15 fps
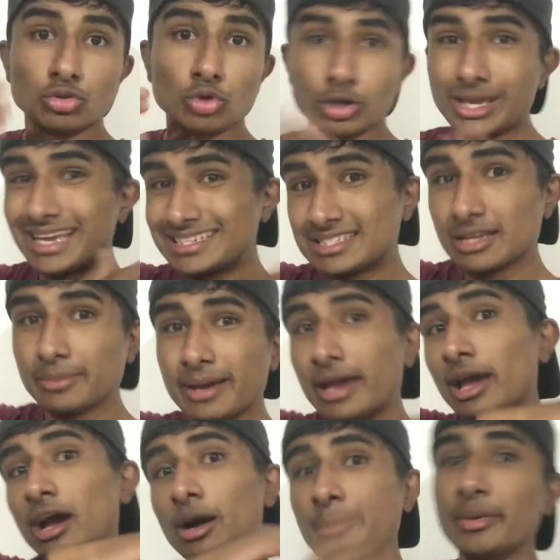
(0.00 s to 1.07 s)
तो यही सब
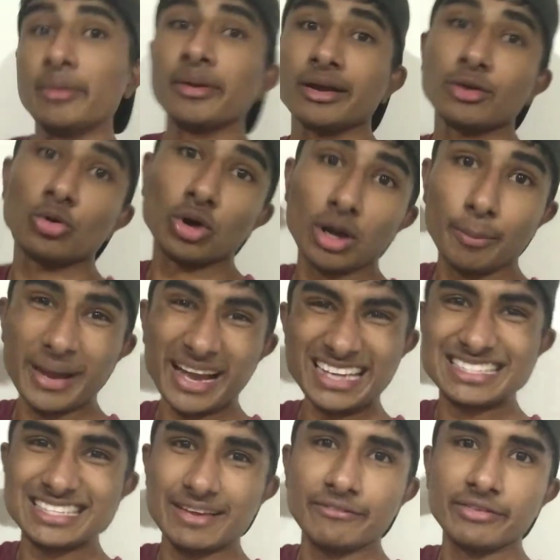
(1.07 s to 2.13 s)
है अभी मैं करूँगा
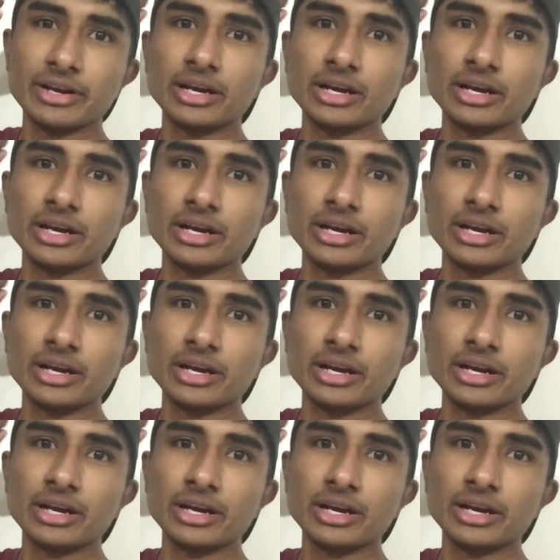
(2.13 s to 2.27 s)
बाइसेप